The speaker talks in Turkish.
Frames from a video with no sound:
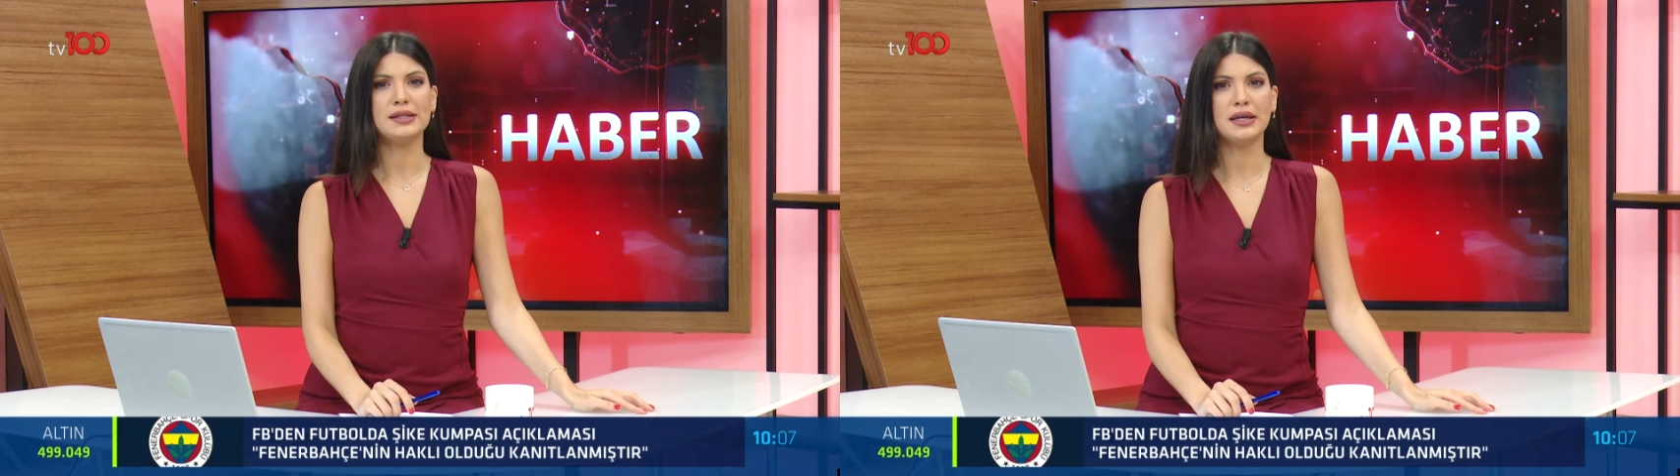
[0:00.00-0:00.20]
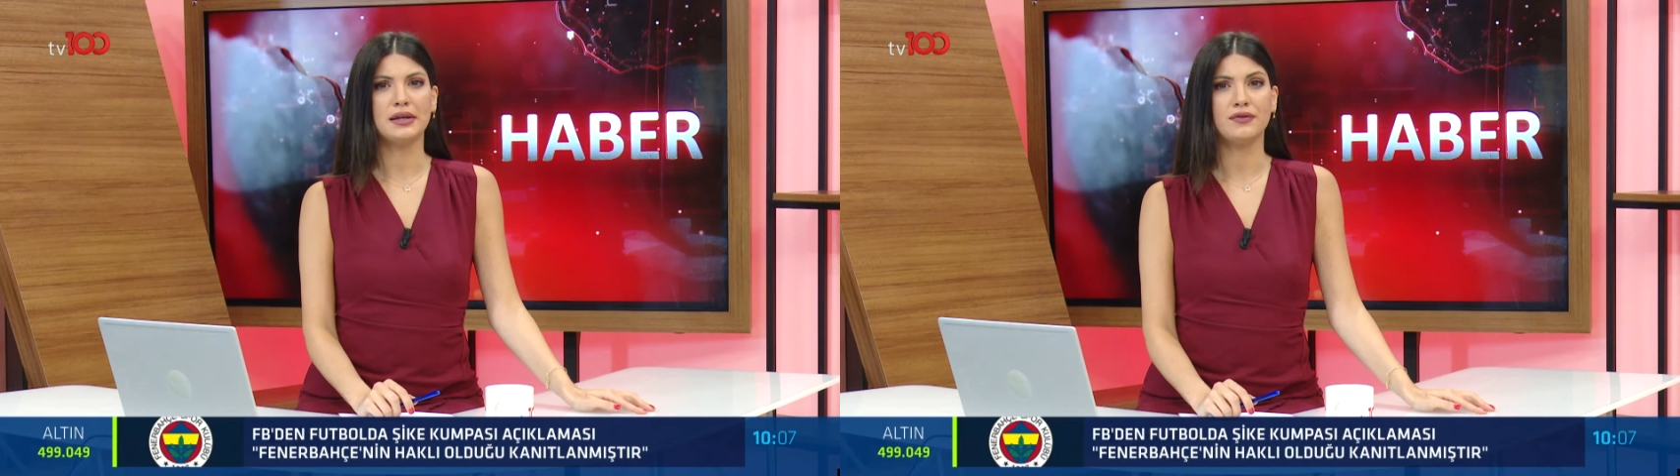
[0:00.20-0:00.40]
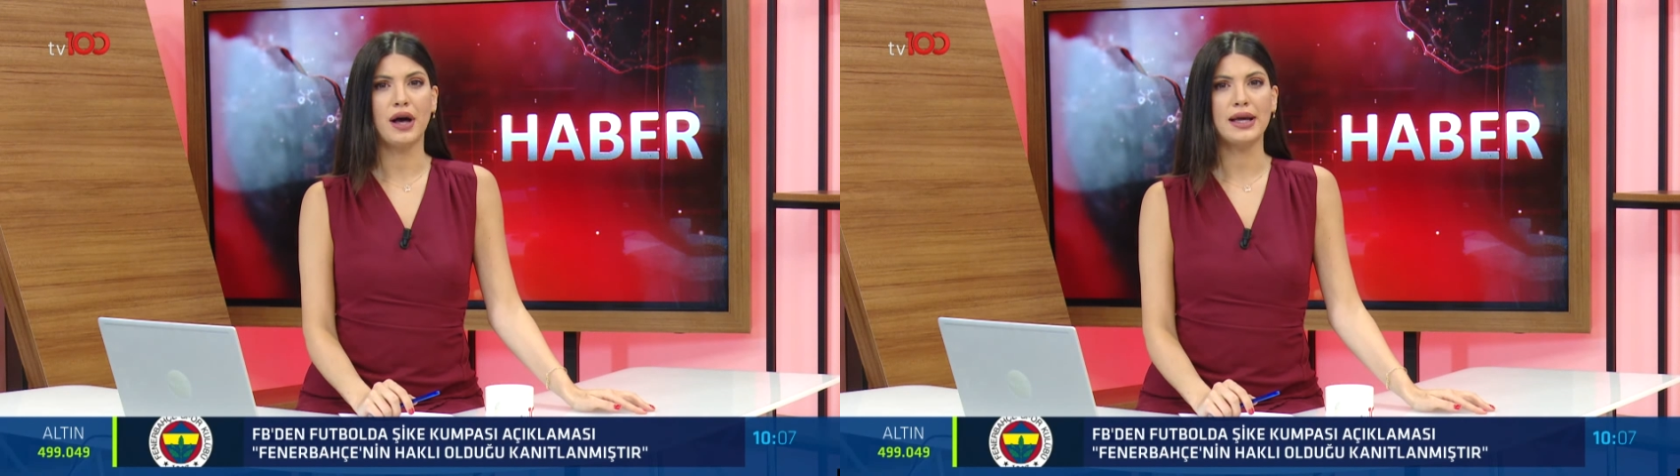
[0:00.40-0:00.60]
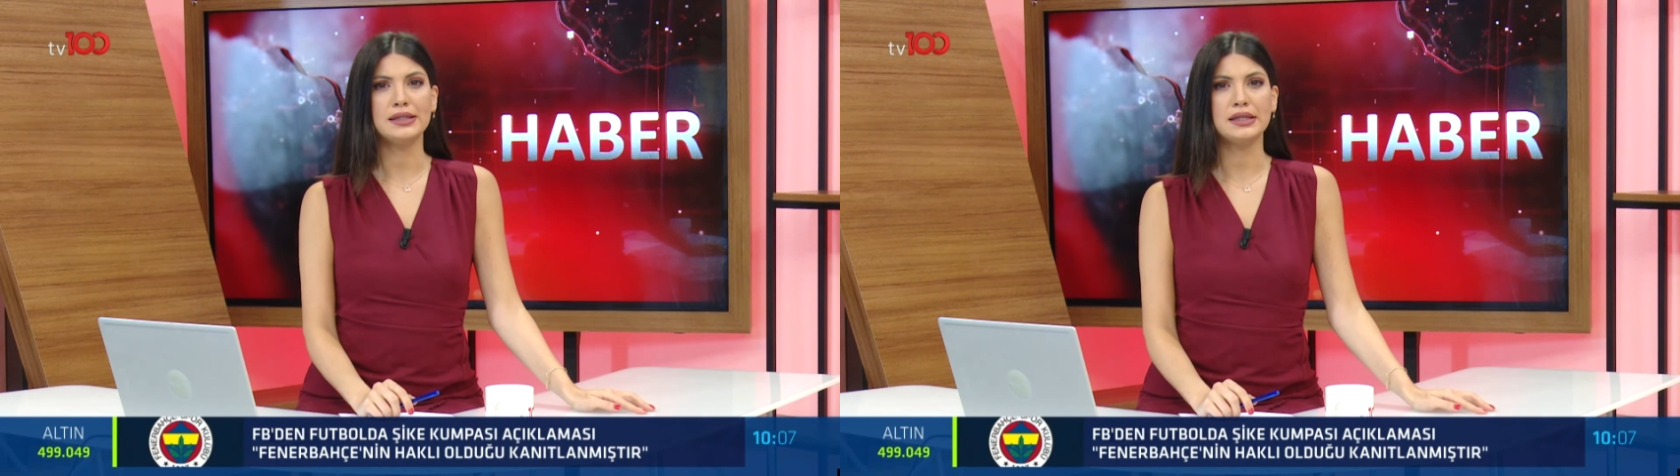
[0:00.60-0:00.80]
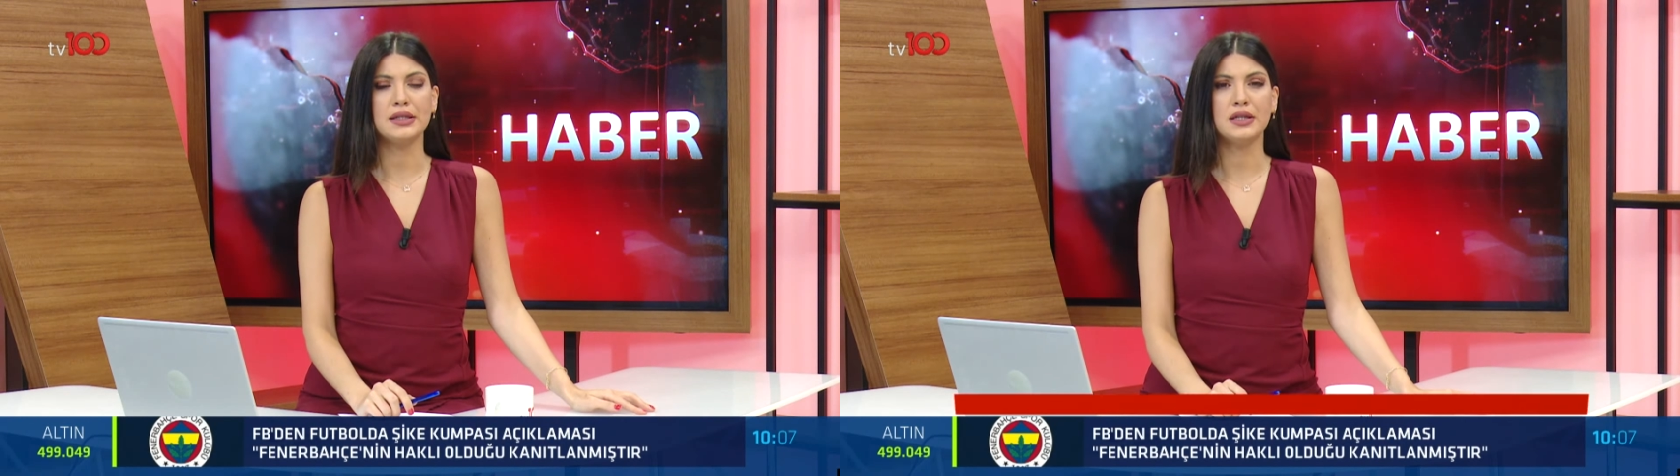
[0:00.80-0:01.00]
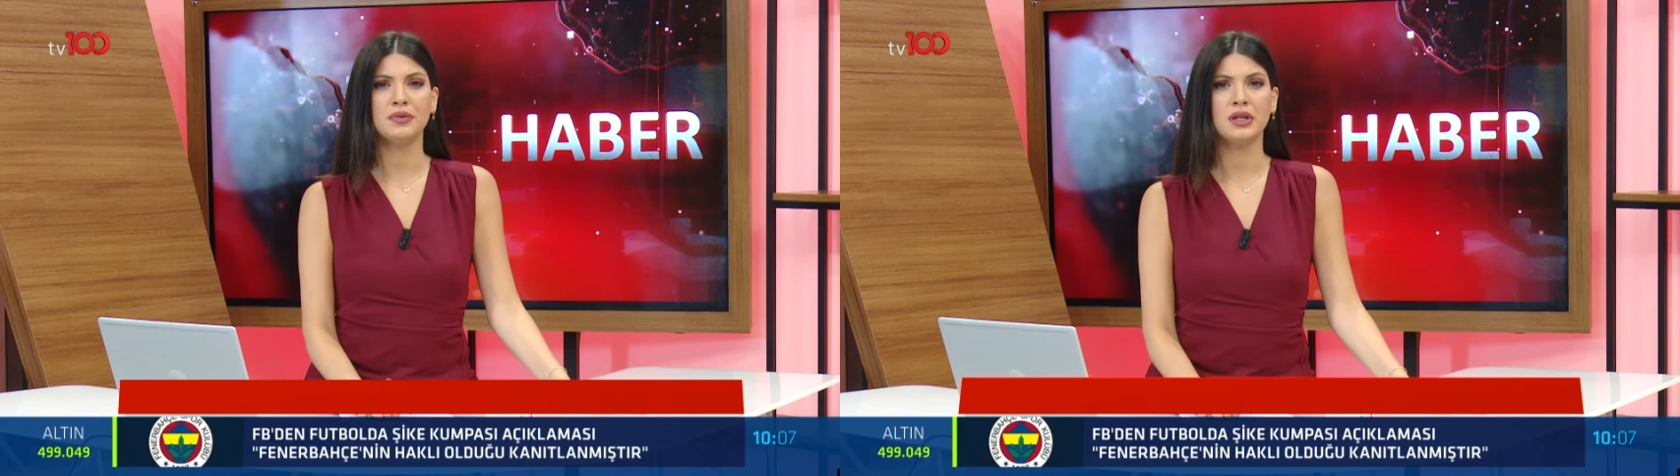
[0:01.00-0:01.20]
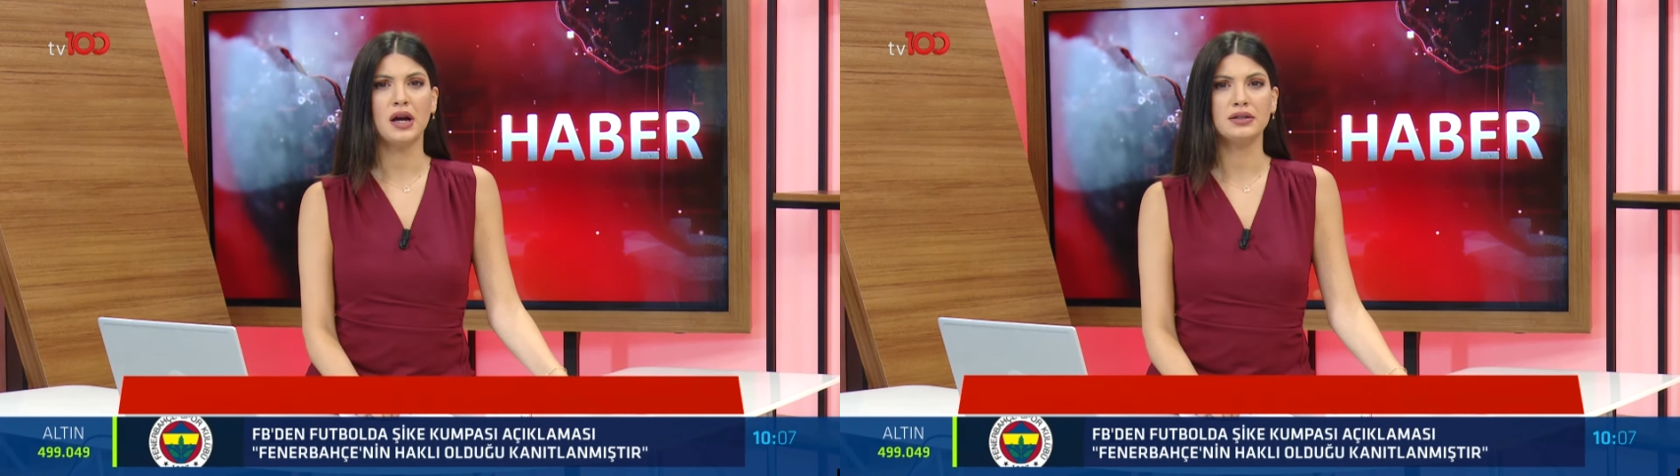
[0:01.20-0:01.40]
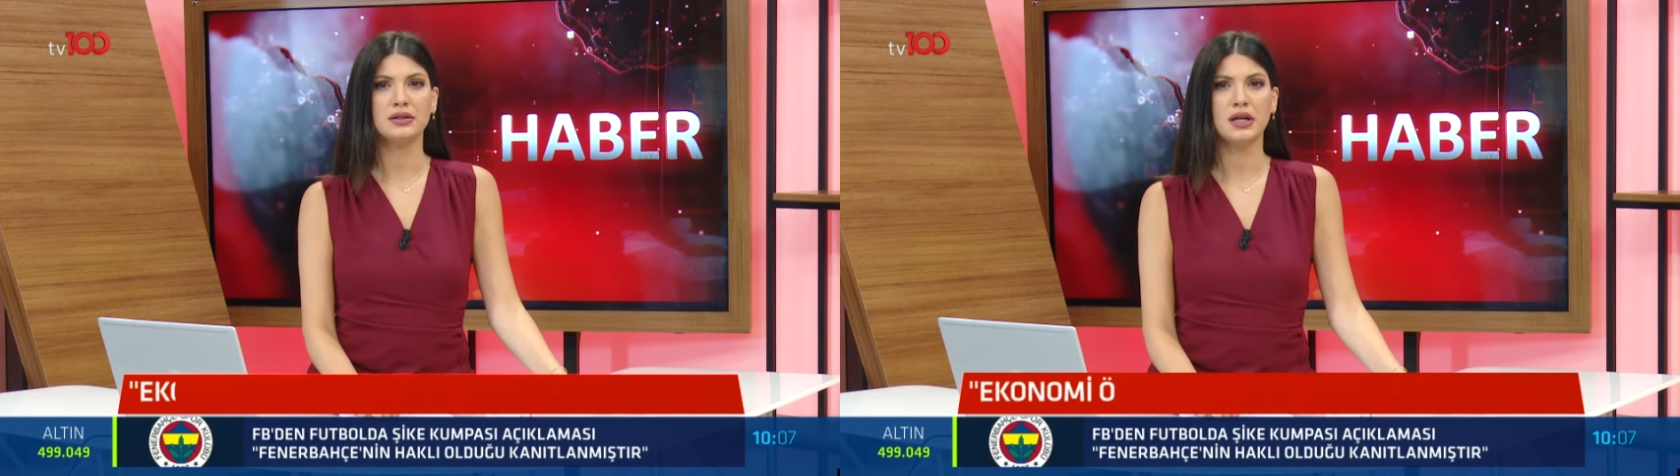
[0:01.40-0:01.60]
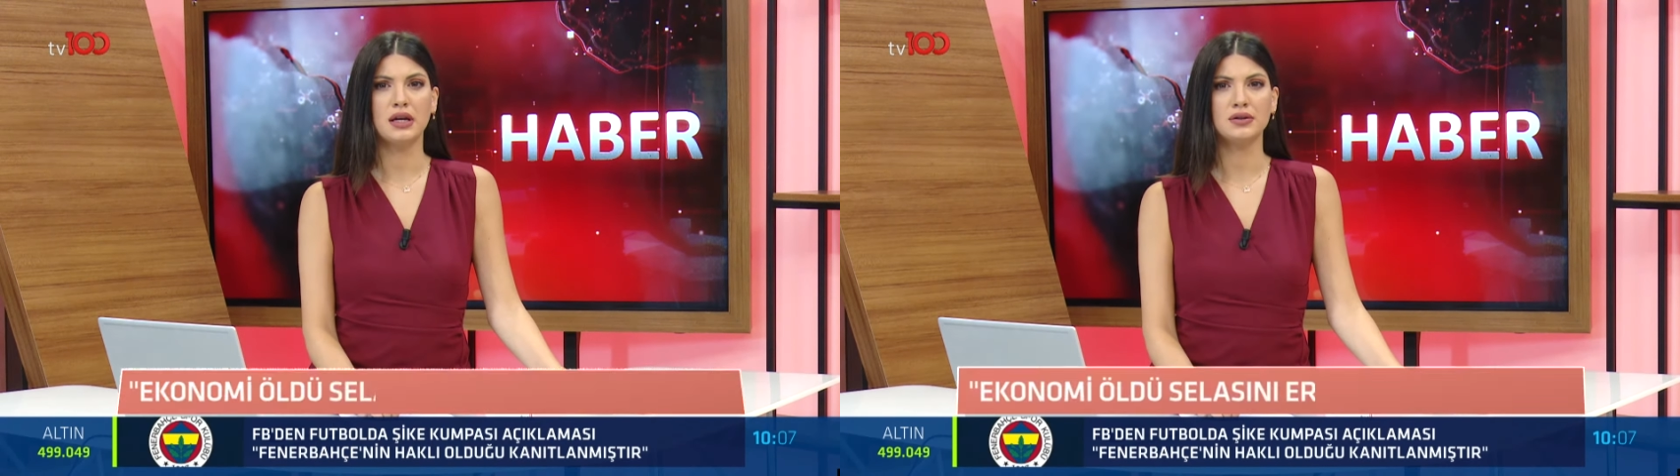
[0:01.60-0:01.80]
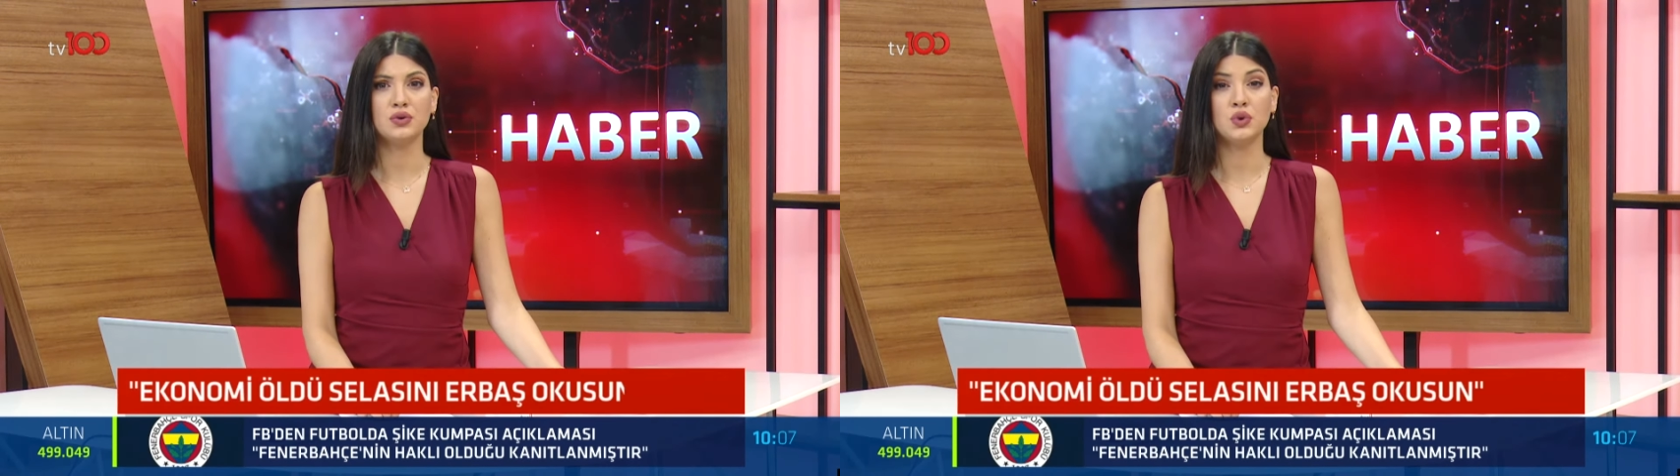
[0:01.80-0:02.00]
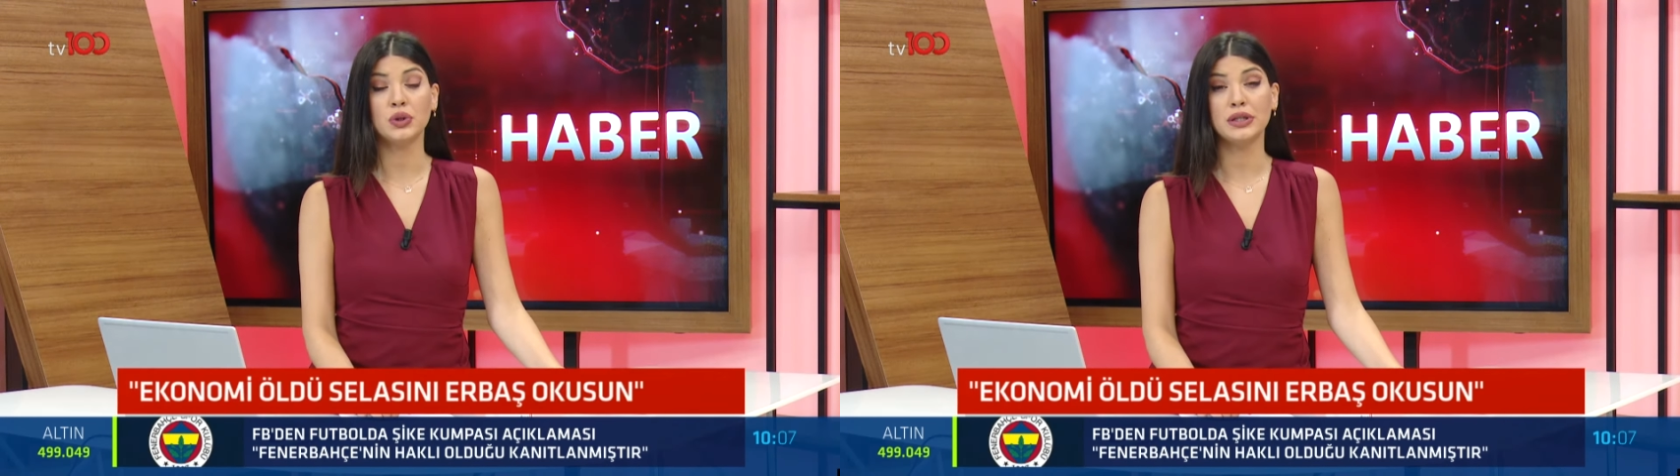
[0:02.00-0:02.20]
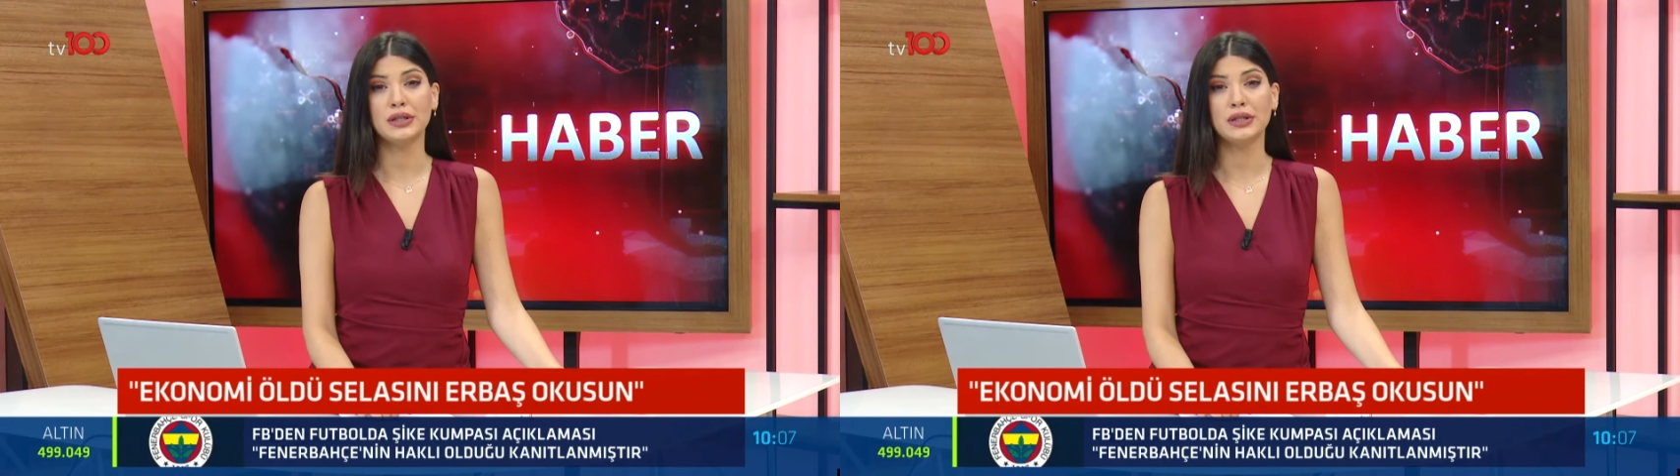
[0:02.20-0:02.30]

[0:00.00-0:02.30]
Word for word: Tekin faiz indiriminin ardından Türk